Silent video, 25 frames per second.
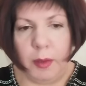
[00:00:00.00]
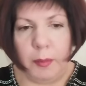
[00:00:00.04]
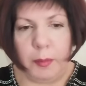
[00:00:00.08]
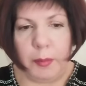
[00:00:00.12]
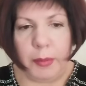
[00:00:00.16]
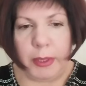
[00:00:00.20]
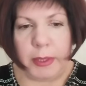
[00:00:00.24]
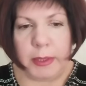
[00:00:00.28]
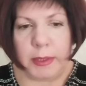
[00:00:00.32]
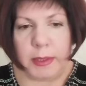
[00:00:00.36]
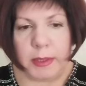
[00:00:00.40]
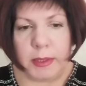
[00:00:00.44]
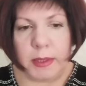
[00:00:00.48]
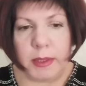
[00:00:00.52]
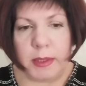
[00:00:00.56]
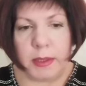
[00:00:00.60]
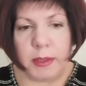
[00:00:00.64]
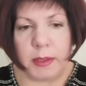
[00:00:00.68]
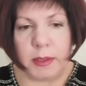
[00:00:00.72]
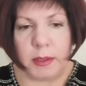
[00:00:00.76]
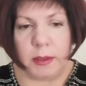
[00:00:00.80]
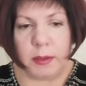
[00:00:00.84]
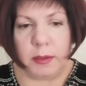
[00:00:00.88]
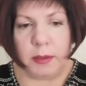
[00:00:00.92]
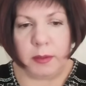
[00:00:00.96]

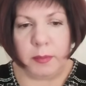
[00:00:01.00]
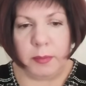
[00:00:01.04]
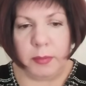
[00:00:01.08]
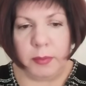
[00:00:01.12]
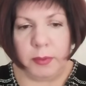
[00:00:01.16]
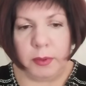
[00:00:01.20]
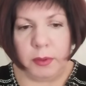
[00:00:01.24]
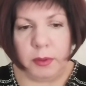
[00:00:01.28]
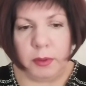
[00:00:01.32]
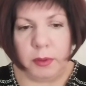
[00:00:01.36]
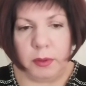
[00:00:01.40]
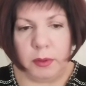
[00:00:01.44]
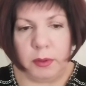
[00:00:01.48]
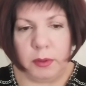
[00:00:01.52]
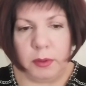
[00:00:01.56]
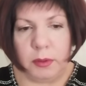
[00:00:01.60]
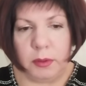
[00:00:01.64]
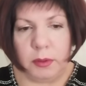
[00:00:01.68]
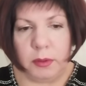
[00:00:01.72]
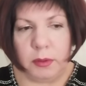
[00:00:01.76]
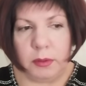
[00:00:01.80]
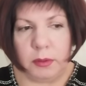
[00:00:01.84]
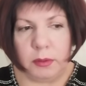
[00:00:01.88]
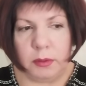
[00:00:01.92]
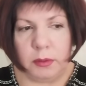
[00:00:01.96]
Процесс этот был
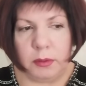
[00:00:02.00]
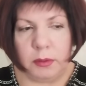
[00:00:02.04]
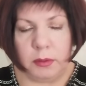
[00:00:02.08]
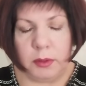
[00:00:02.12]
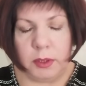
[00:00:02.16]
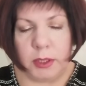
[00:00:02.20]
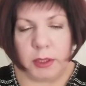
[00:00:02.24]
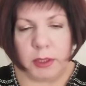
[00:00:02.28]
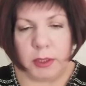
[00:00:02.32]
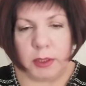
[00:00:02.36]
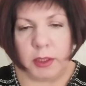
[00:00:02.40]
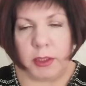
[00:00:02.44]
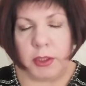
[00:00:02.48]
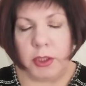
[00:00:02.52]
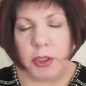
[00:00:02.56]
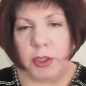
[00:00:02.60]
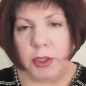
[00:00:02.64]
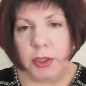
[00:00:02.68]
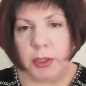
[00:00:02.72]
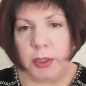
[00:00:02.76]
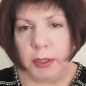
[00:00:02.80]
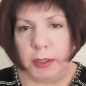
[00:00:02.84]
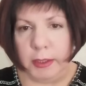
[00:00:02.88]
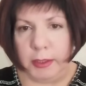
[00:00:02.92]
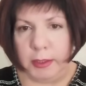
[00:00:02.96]
э,
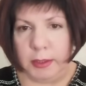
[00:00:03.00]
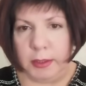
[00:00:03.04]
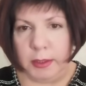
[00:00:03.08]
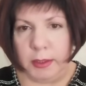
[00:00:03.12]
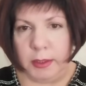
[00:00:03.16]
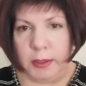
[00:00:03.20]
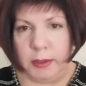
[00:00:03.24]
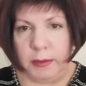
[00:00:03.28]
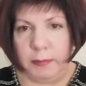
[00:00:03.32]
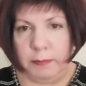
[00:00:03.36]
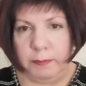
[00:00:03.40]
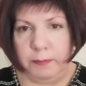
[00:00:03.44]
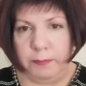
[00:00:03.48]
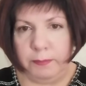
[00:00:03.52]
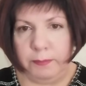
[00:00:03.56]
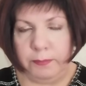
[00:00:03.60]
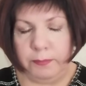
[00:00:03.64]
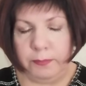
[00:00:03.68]
достаточно длительный,